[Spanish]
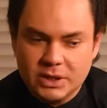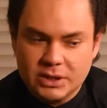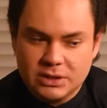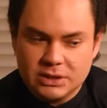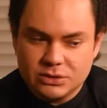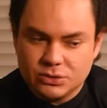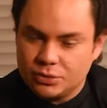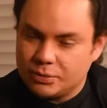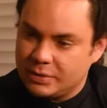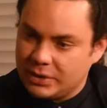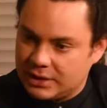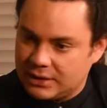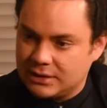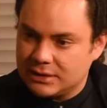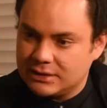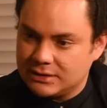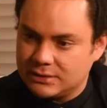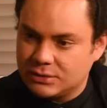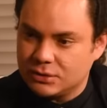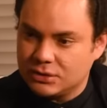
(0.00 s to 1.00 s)
que supiera
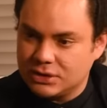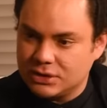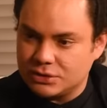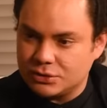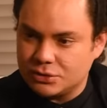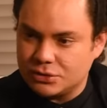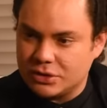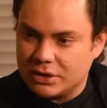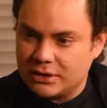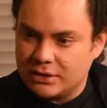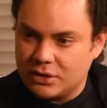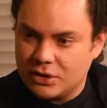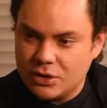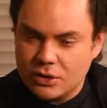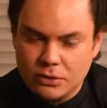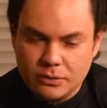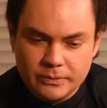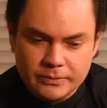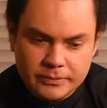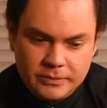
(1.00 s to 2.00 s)
esto que
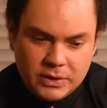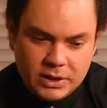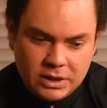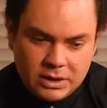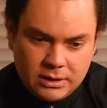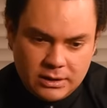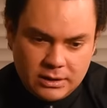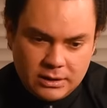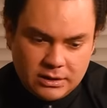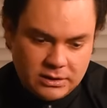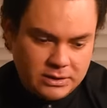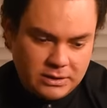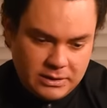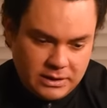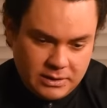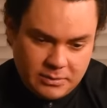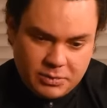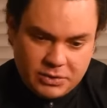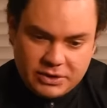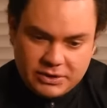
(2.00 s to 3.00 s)
sucedió,
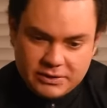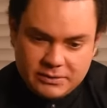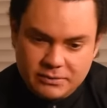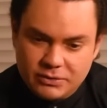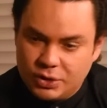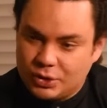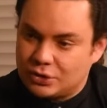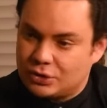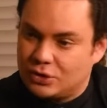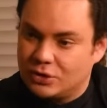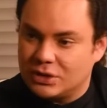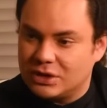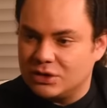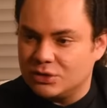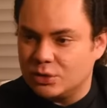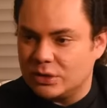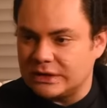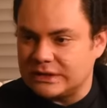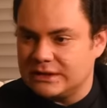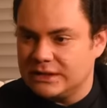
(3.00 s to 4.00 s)
que pues Dios lo
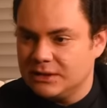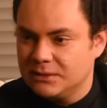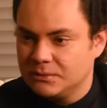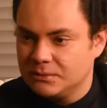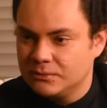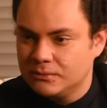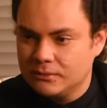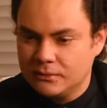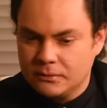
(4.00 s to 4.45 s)
quiso así.